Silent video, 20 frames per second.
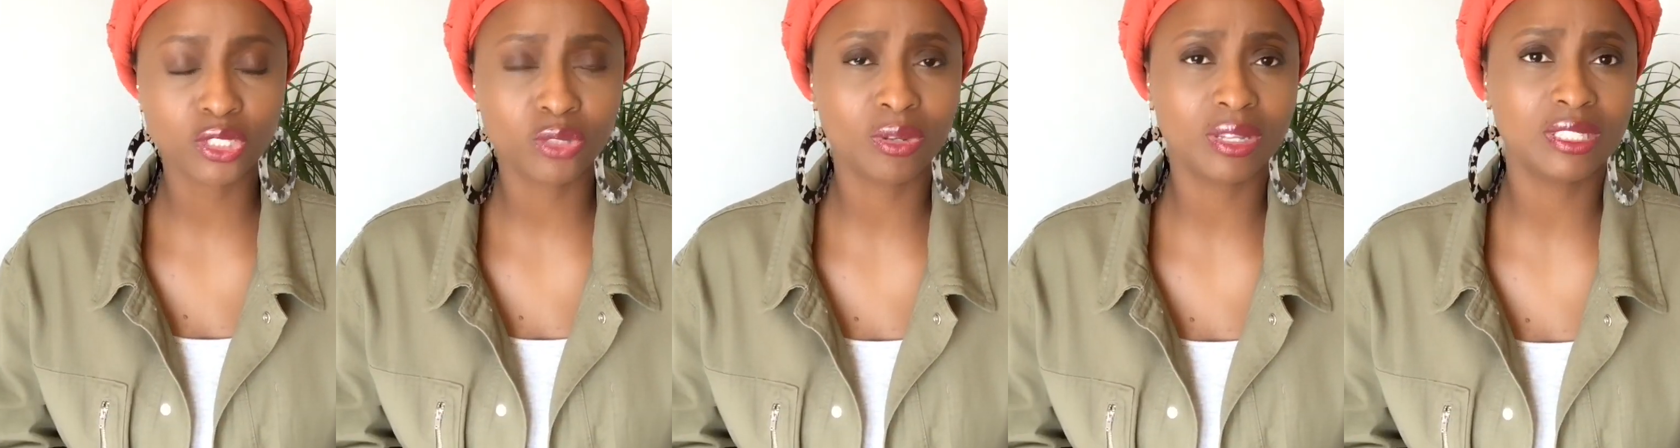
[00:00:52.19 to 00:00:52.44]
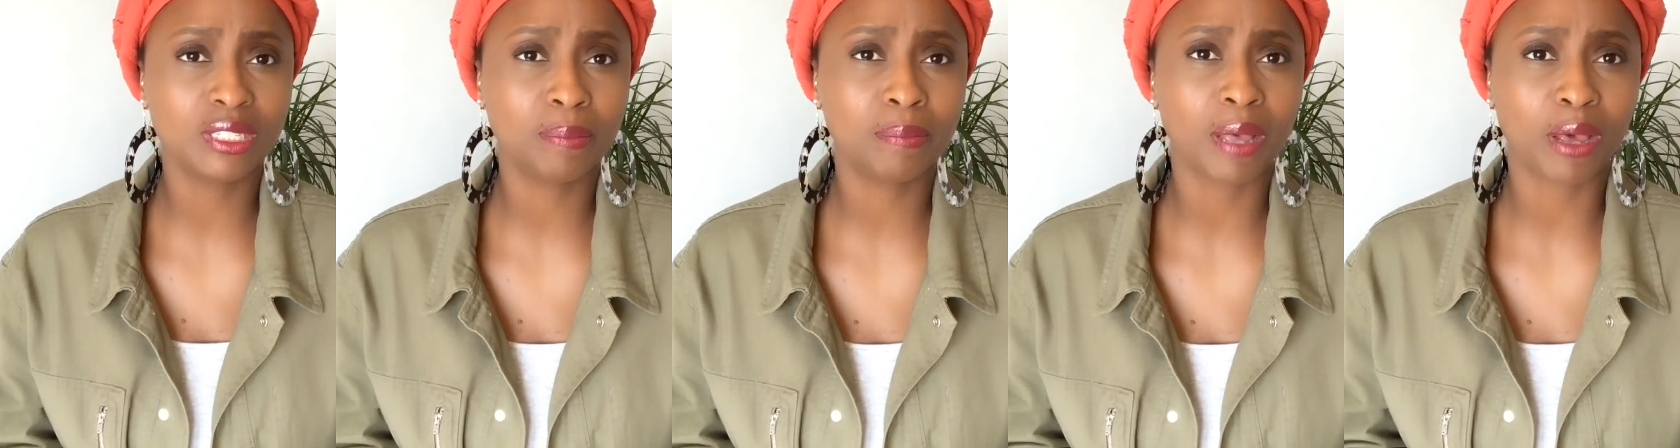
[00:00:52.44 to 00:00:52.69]
dois
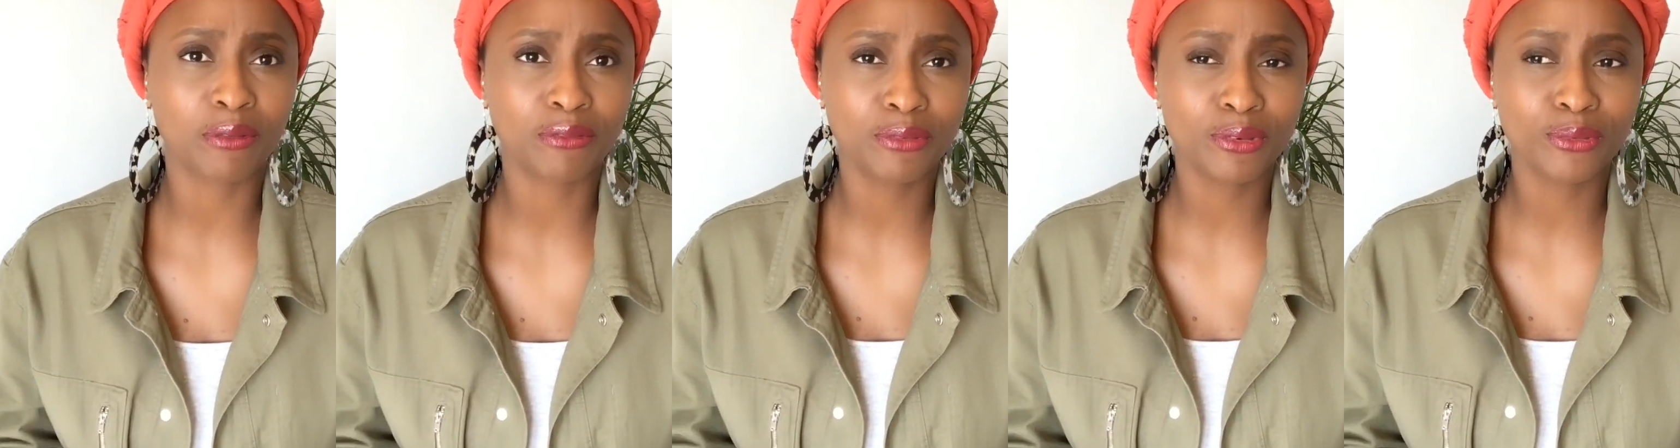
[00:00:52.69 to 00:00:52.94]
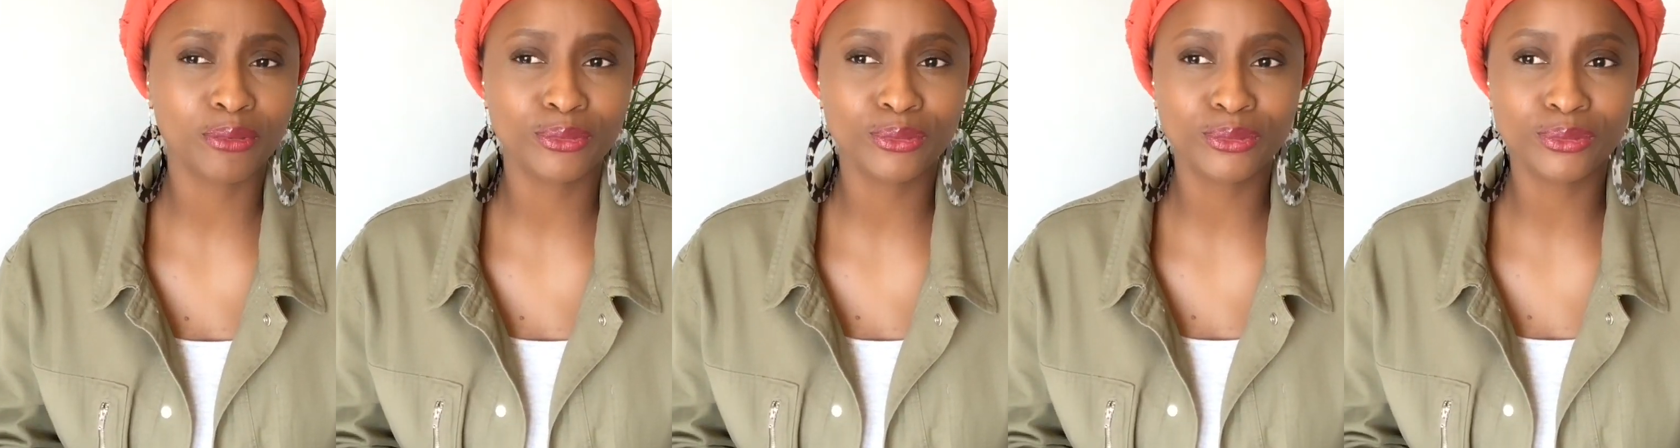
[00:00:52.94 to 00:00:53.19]
dire
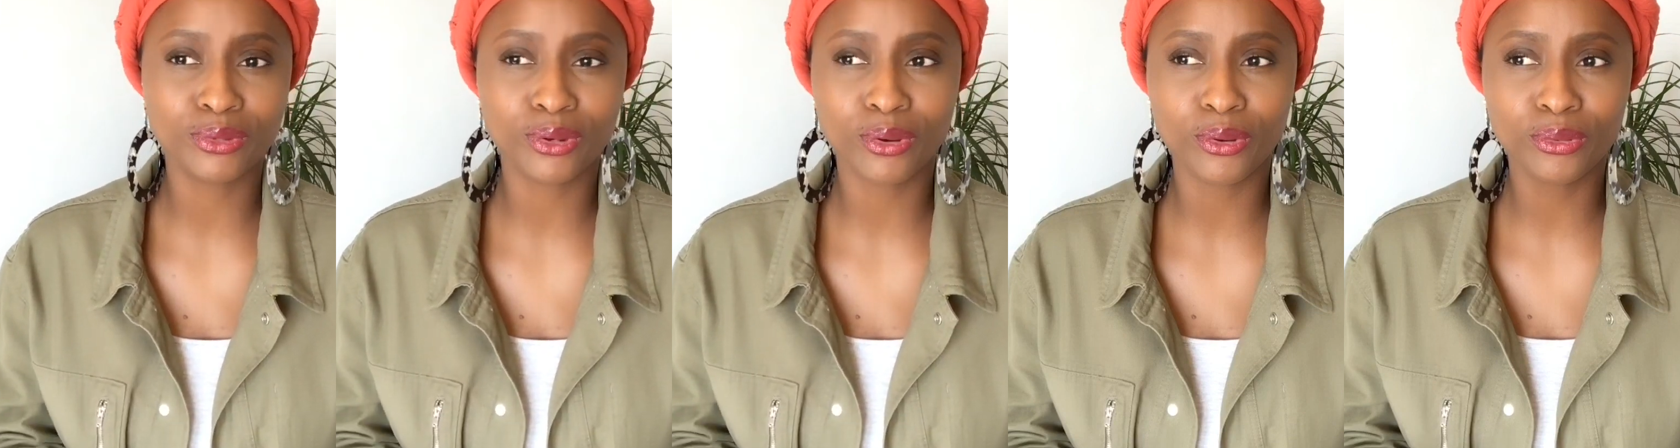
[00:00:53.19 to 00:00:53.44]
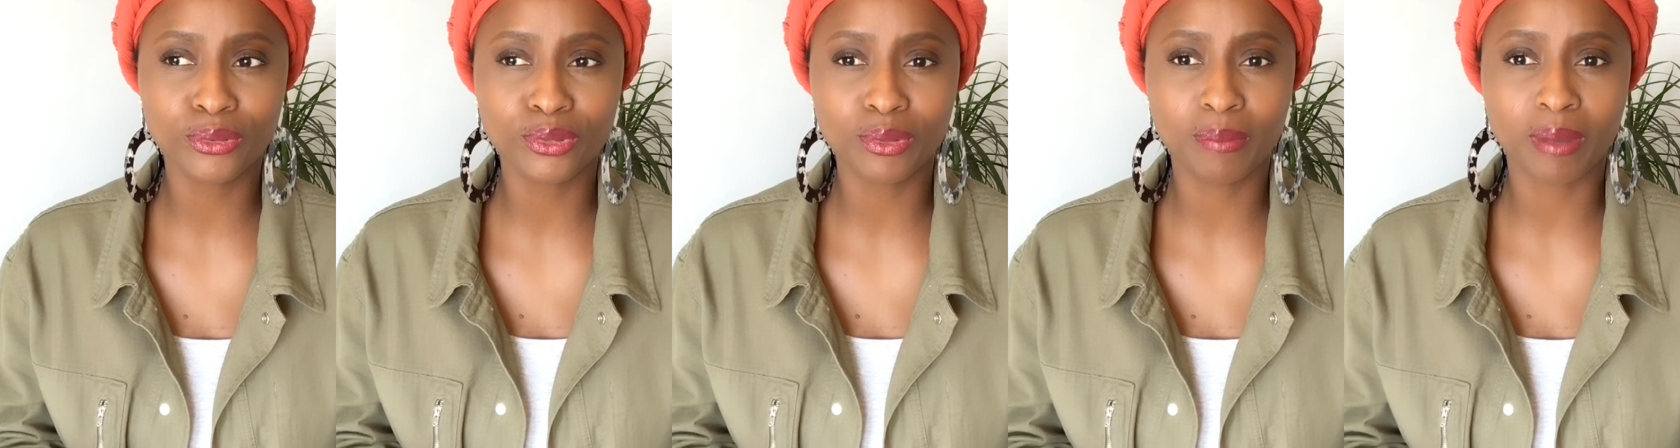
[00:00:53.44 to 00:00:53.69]
parfum ou euh,
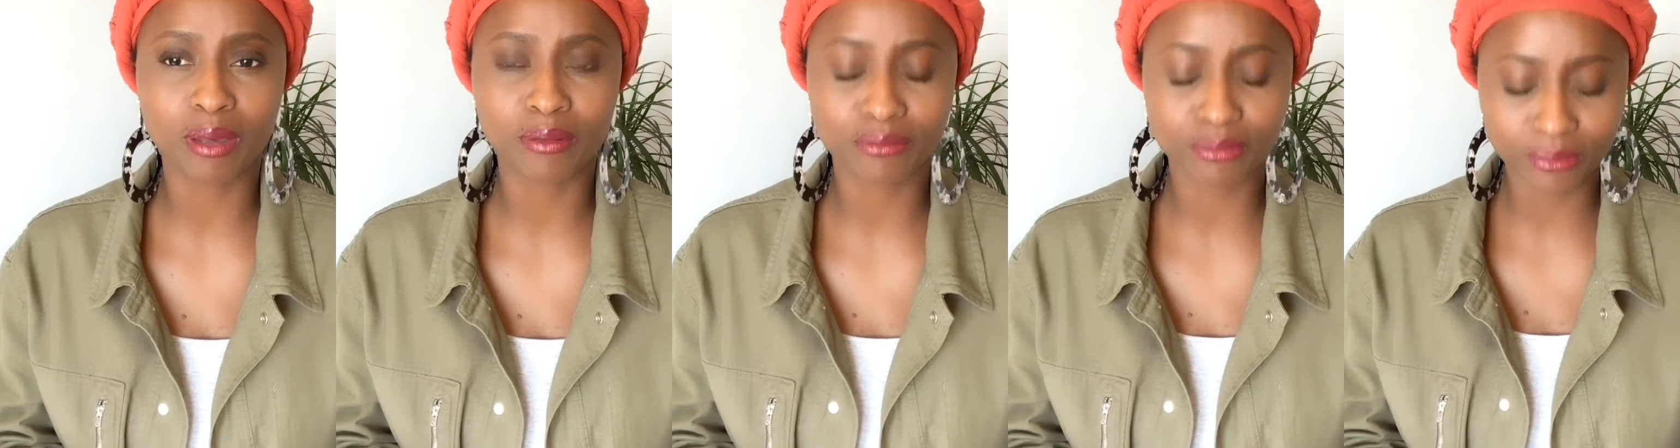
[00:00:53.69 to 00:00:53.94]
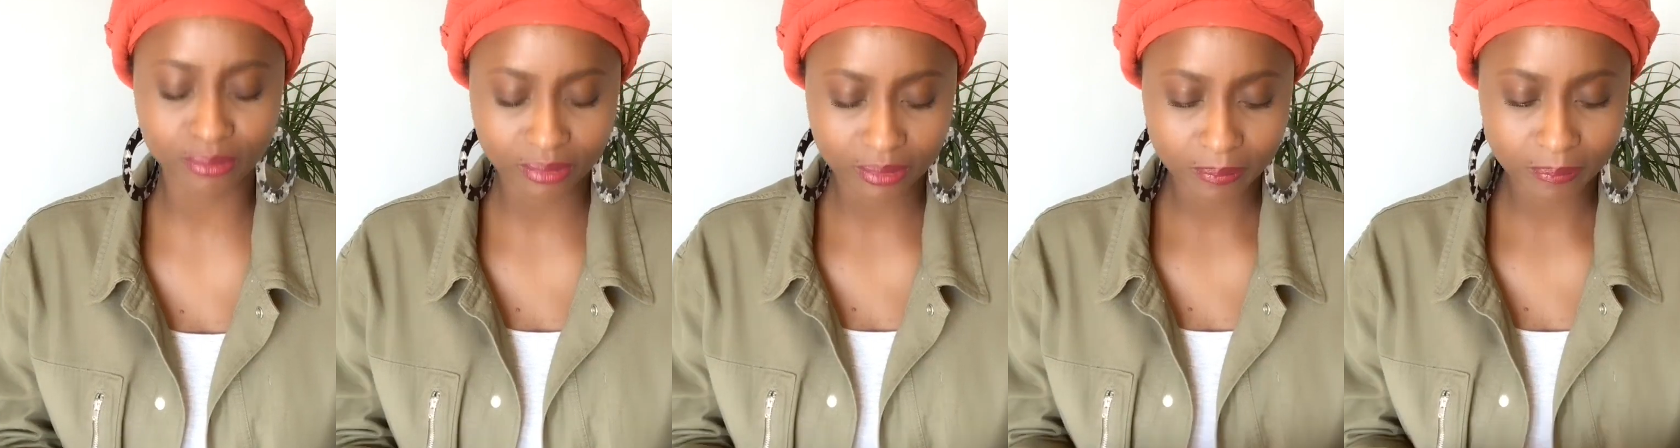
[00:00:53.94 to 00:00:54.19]
eau de parfum.